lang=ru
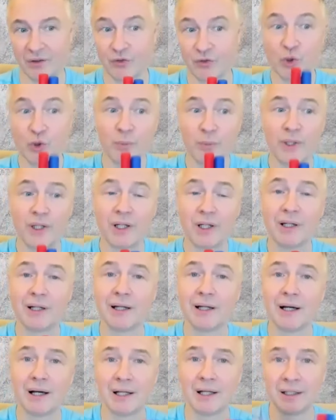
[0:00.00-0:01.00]
В чем
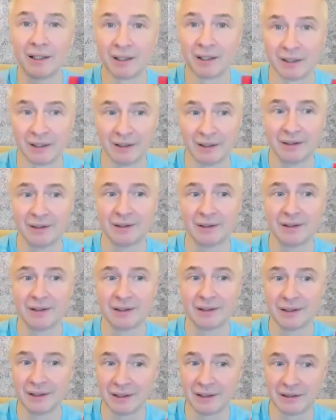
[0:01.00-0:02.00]
одна
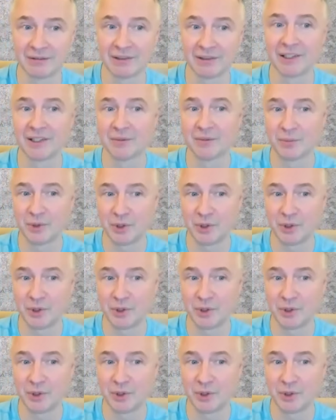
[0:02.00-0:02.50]
главная